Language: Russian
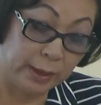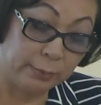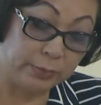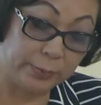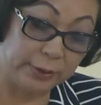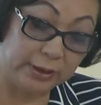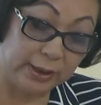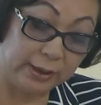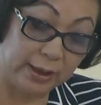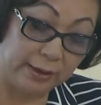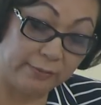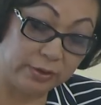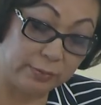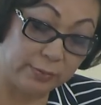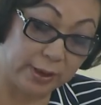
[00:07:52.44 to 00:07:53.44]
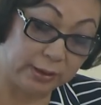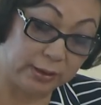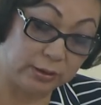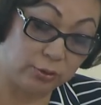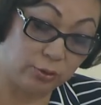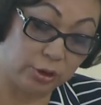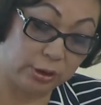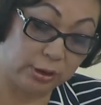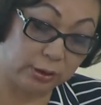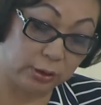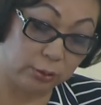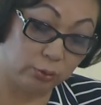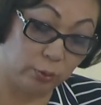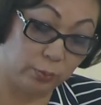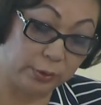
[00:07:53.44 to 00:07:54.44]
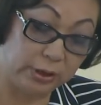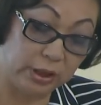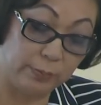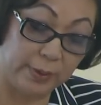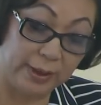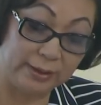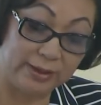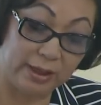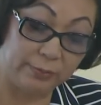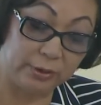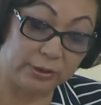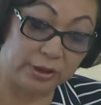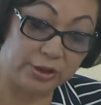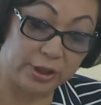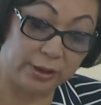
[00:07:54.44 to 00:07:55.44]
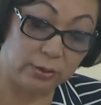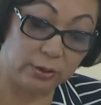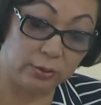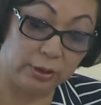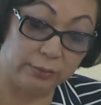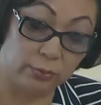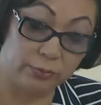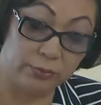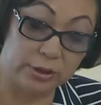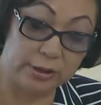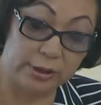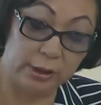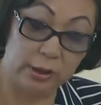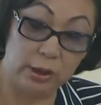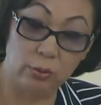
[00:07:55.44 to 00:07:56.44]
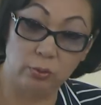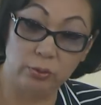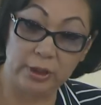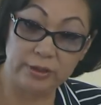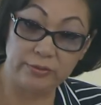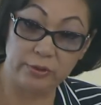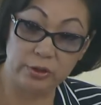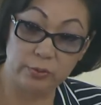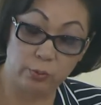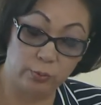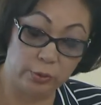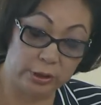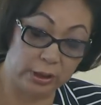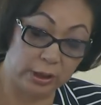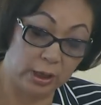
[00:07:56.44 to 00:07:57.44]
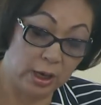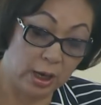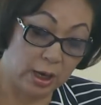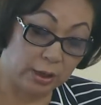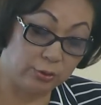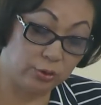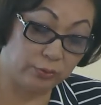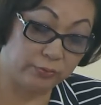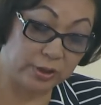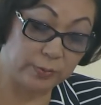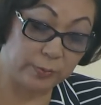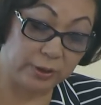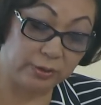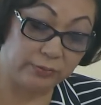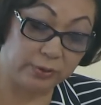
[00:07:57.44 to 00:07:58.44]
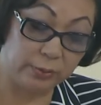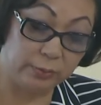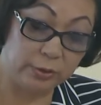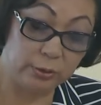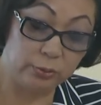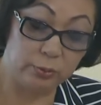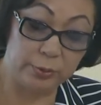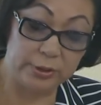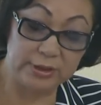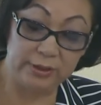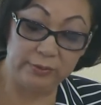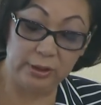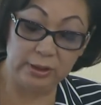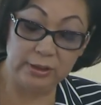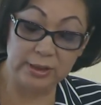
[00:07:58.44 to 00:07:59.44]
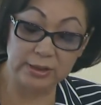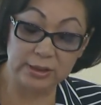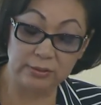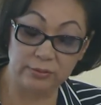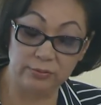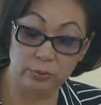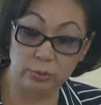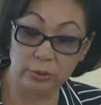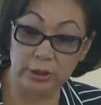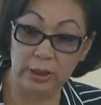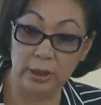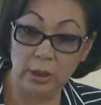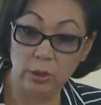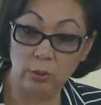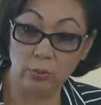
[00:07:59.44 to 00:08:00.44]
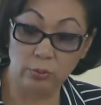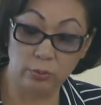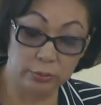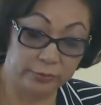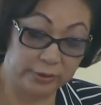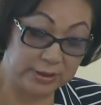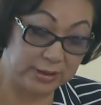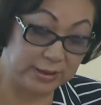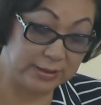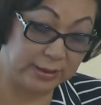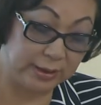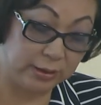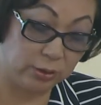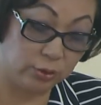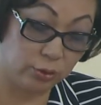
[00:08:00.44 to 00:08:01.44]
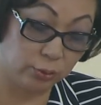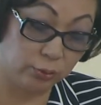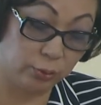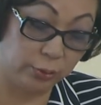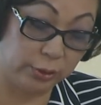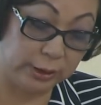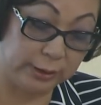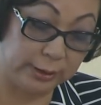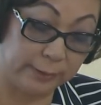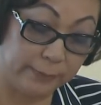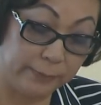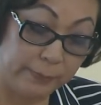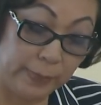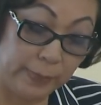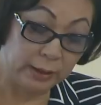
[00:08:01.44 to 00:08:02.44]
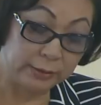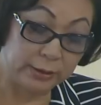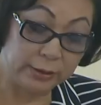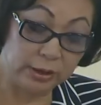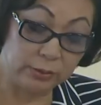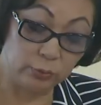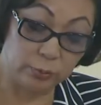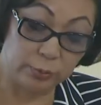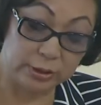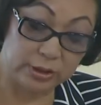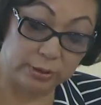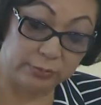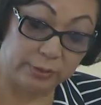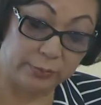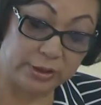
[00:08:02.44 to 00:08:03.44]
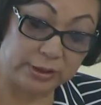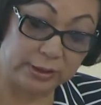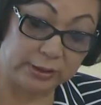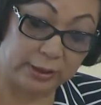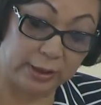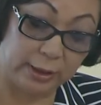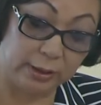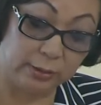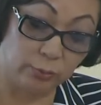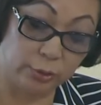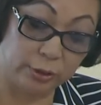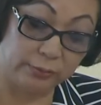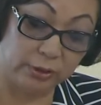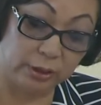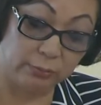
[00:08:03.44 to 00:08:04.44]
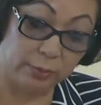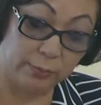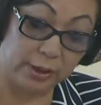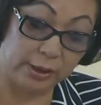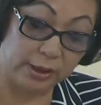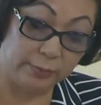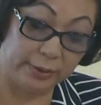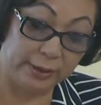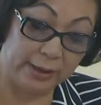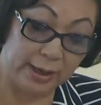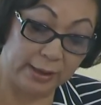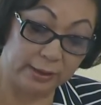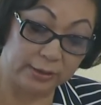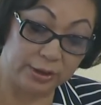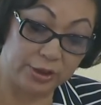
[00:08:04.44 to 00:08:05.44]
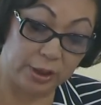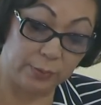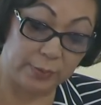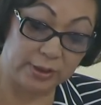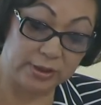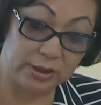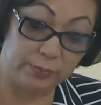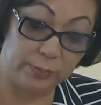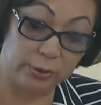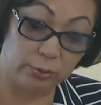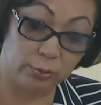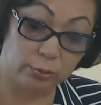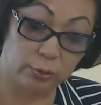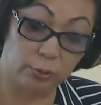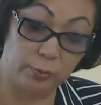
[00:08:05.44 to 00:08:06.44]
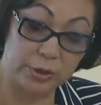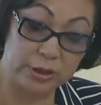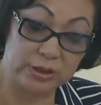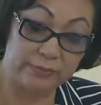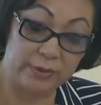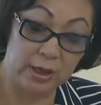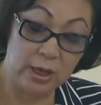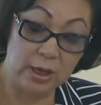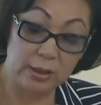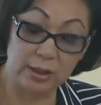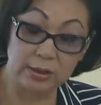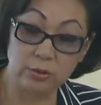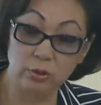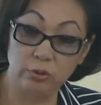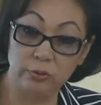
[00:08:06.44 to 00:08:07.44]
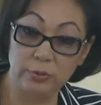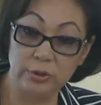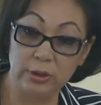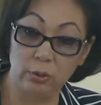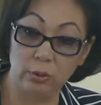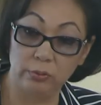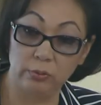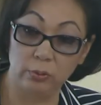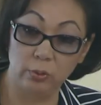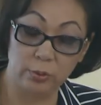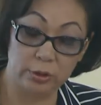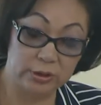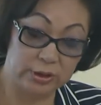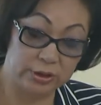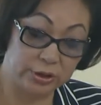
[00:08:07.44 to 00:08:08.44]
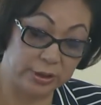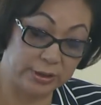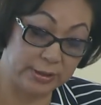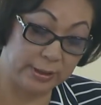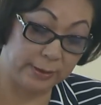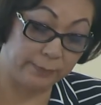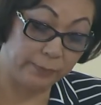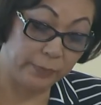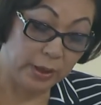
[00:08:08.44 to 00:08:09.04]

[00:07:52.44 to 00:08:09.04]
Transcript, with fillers: Мы предлагаем внимательно изучить этот опыт и поэтапно начать его внедрение у нас в республике, о чем вас проинформирует представитель детского фонда ООН в Казахстане Джон Кукита. Таким образом, на межсекторальном уровне мы могли бы реально начать процесс перехода общества к основам здорового образа жизни.